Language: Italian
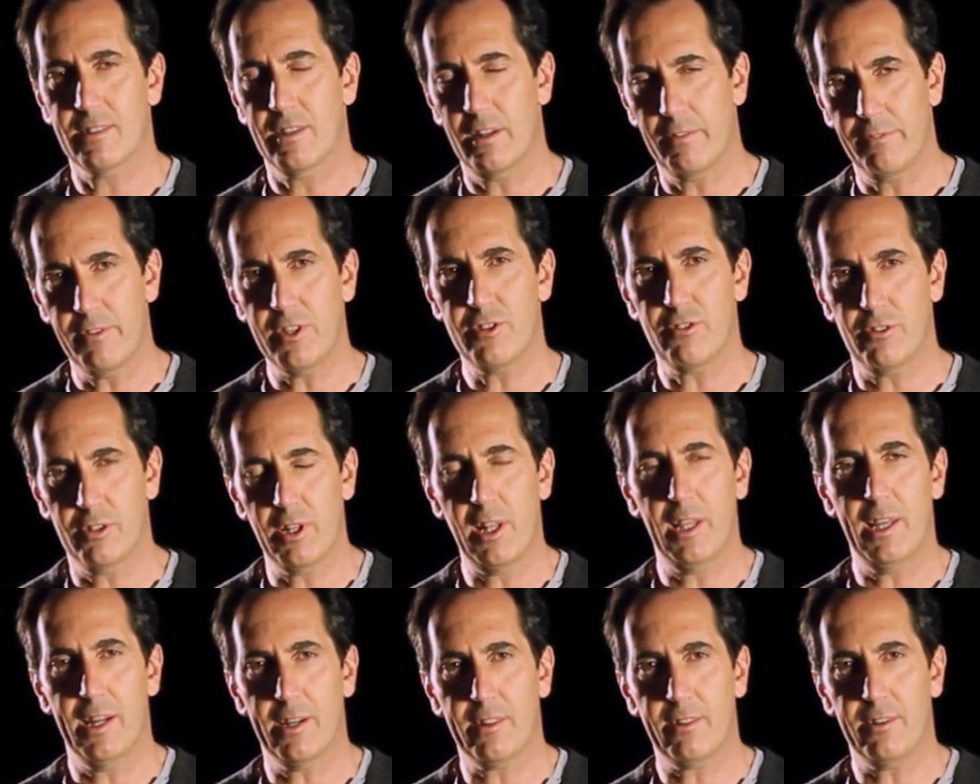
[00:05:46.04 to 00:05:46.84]
al servizio
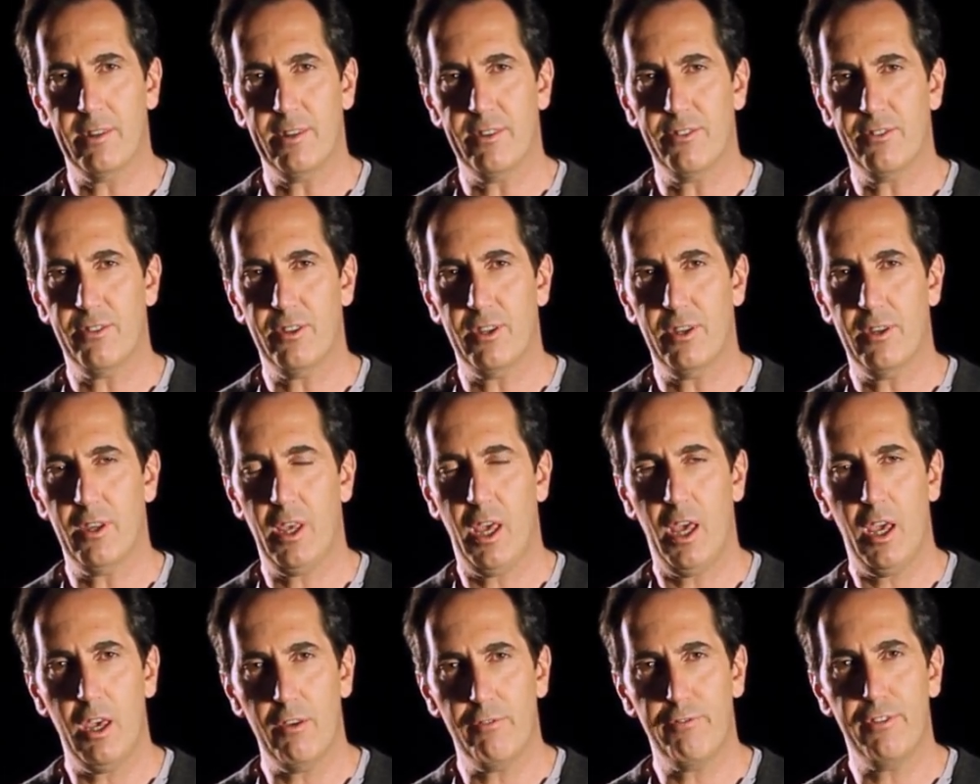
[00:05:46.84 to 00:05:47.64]
degli artisti
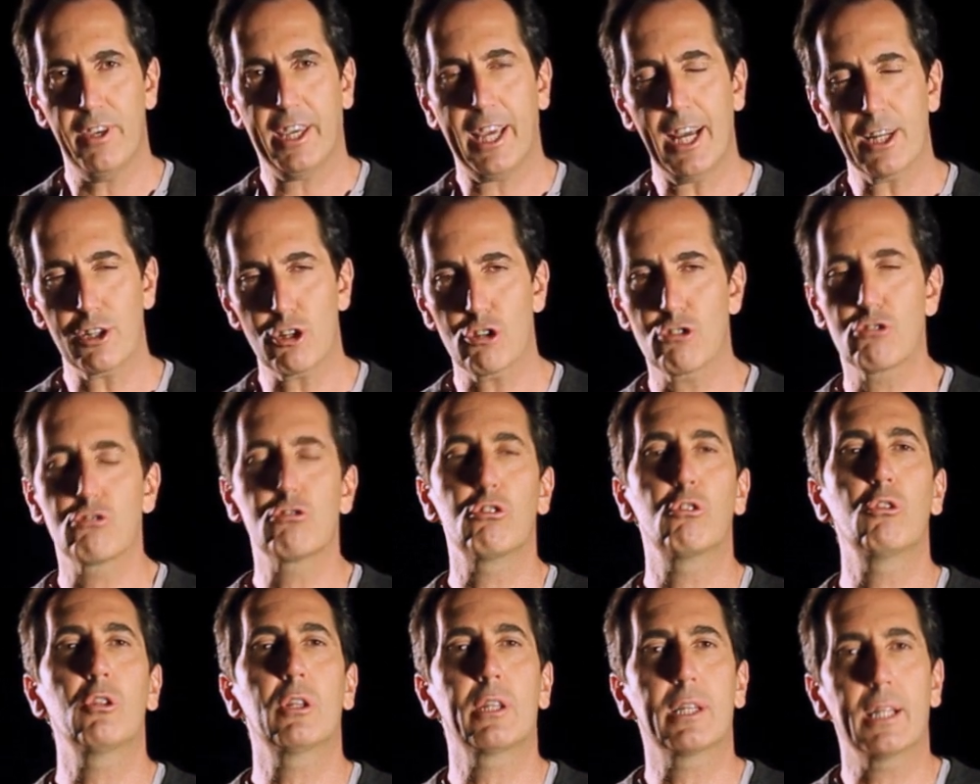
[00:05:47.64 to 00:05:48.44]
è efficace
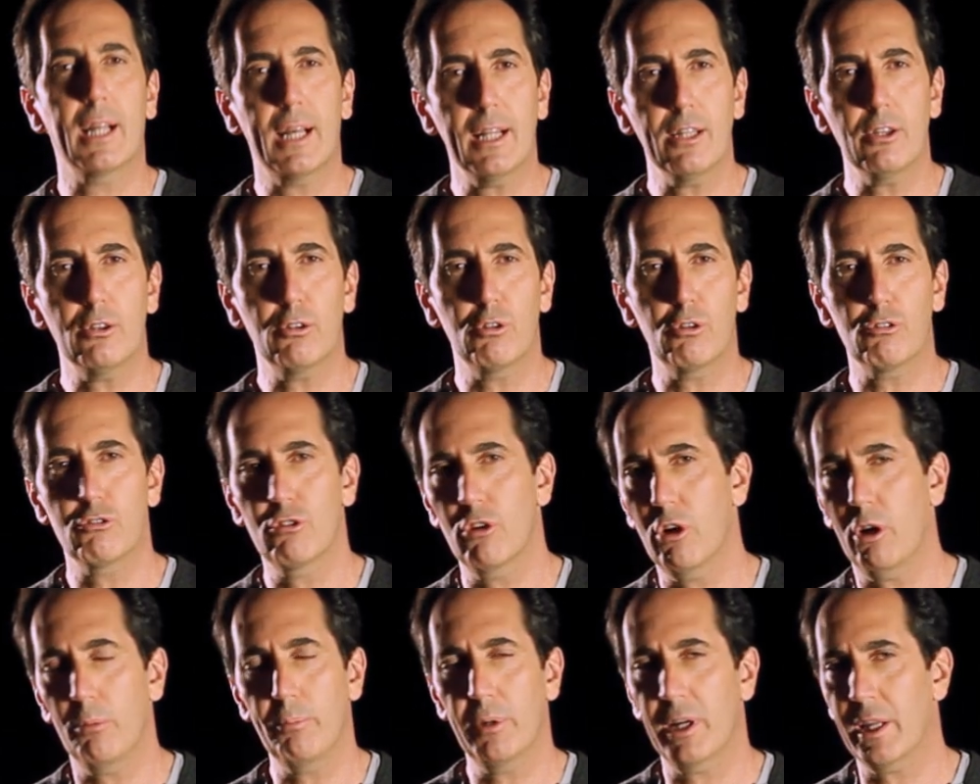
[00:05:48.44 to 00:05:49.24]
soltanto
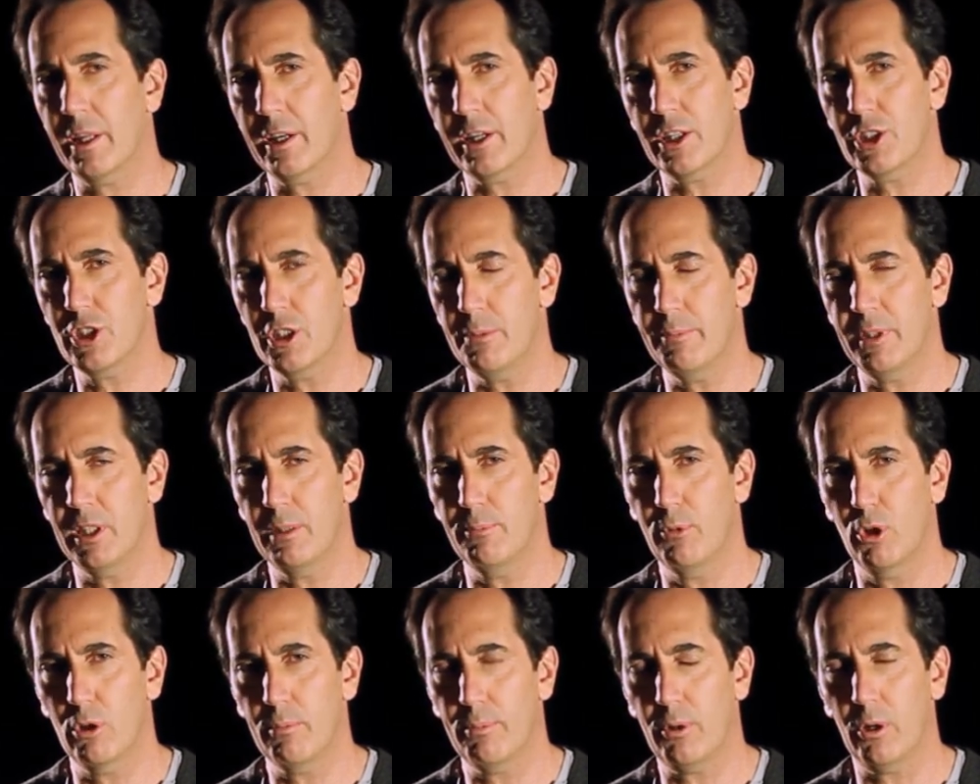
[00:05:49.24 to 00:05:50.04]
se opera in regime
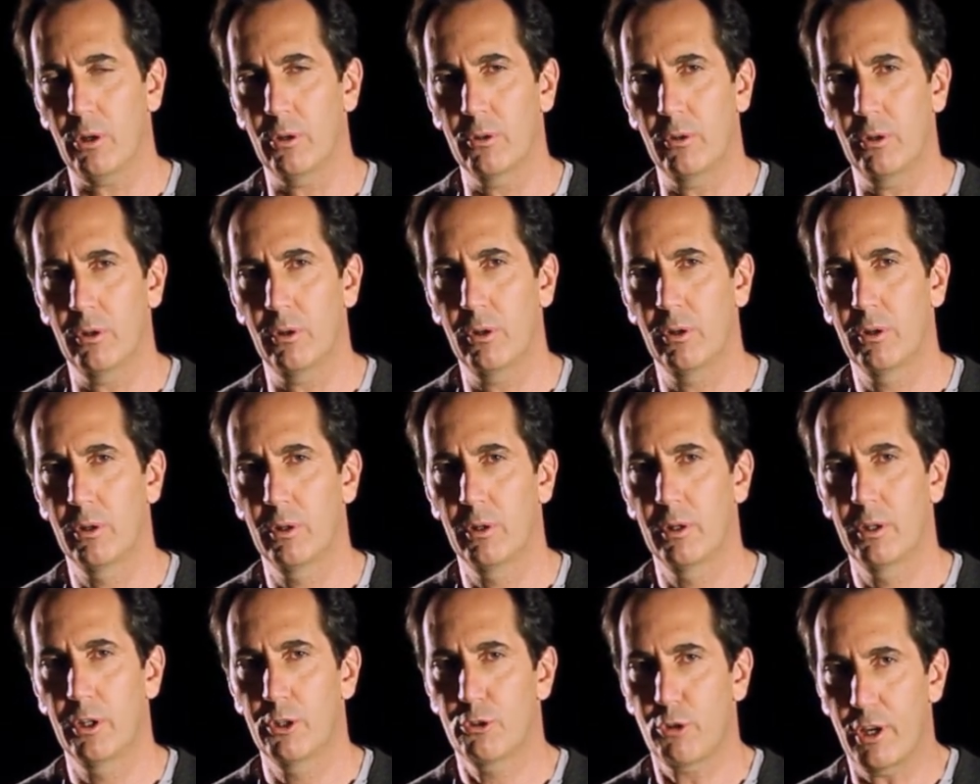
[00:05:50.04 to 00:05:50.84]
di monopolio?
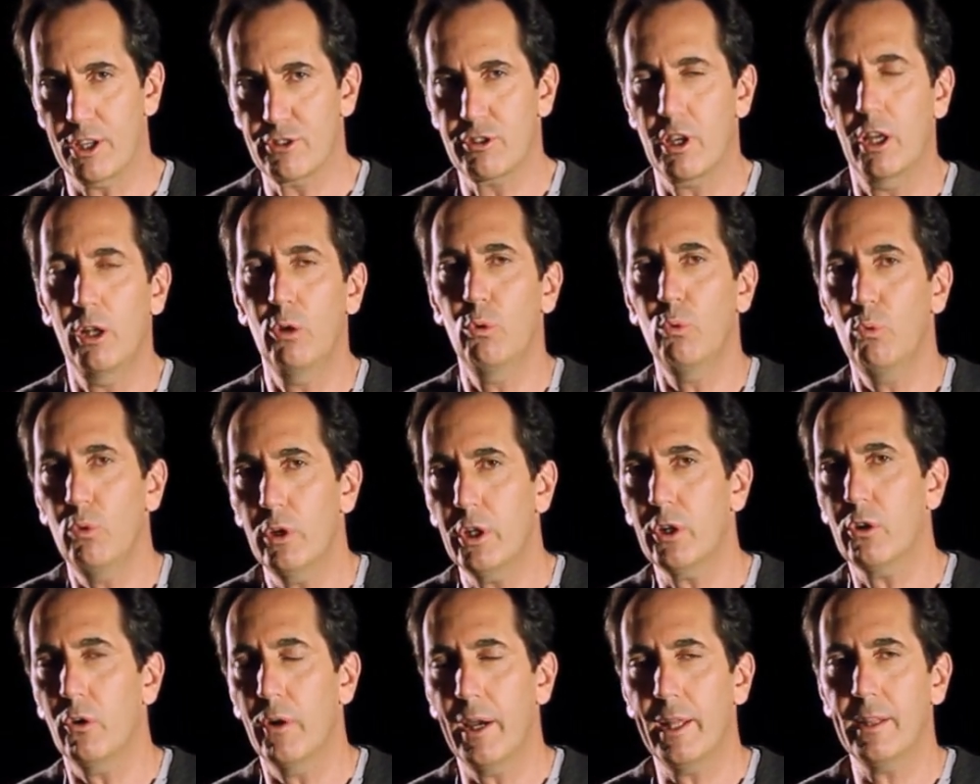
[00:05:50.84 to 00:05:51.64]
Cioè se è
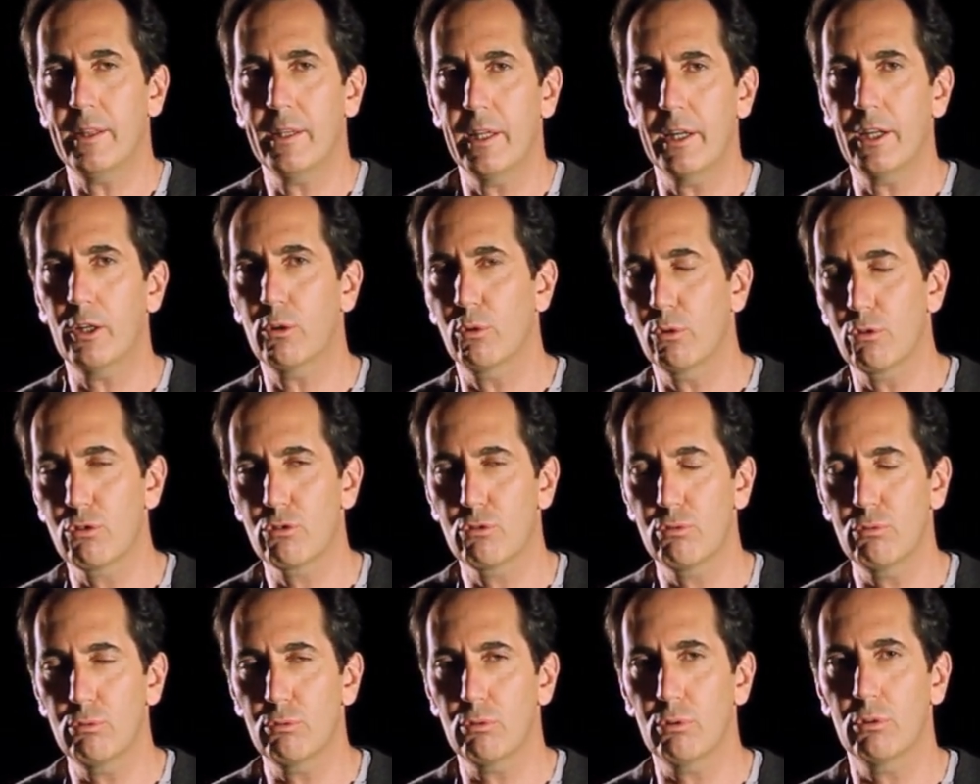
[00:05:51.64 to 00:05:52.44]
l'unico ente
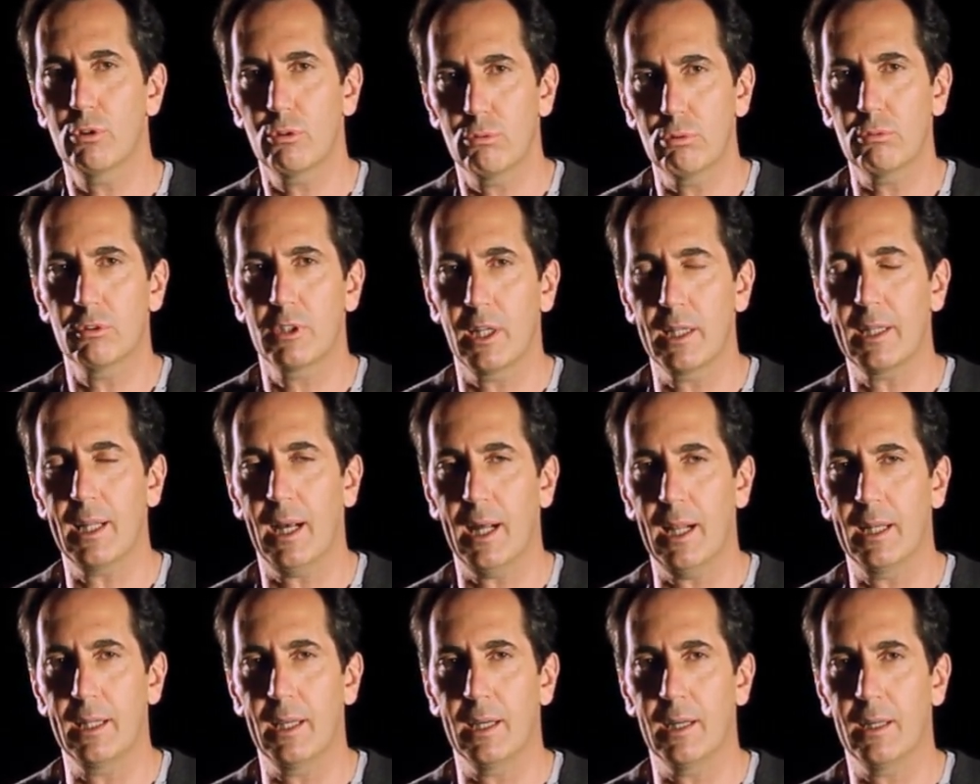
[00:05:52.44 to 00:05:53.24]
riconosciuto in tutta
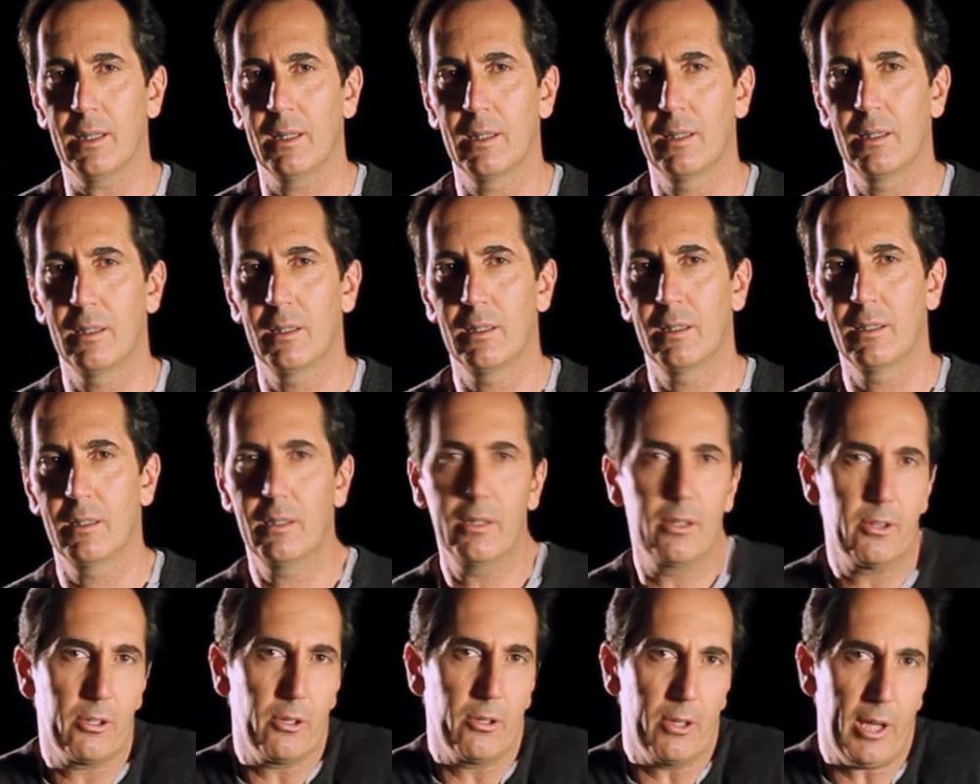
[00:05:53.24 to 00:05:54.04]
Italia?
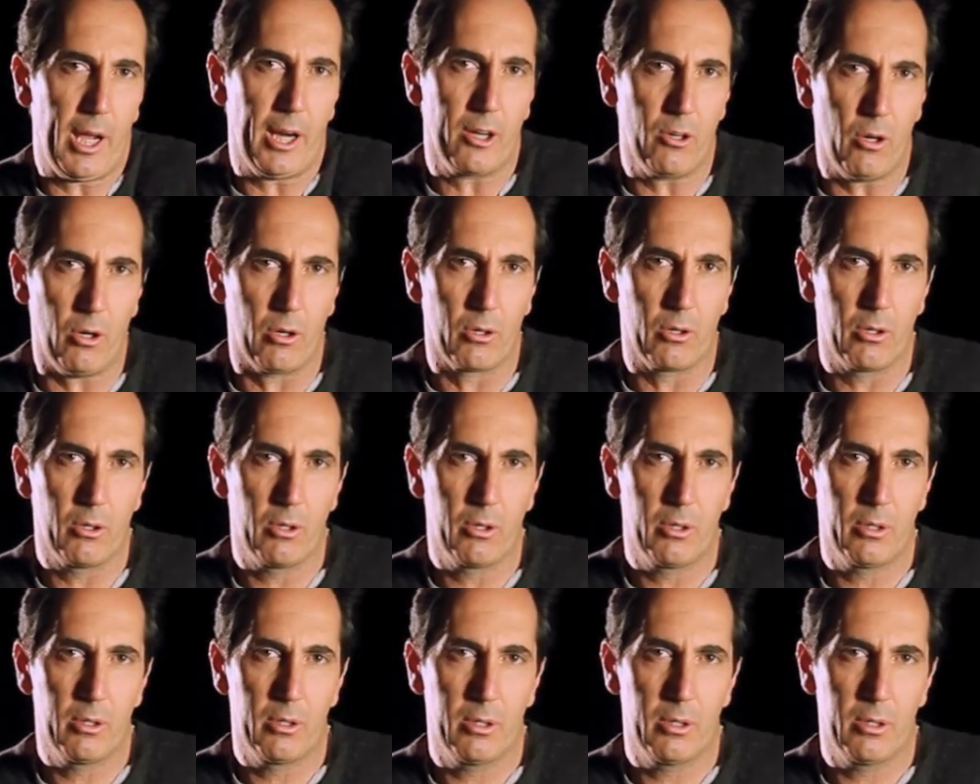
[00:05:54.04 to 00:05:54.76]
In teoria no.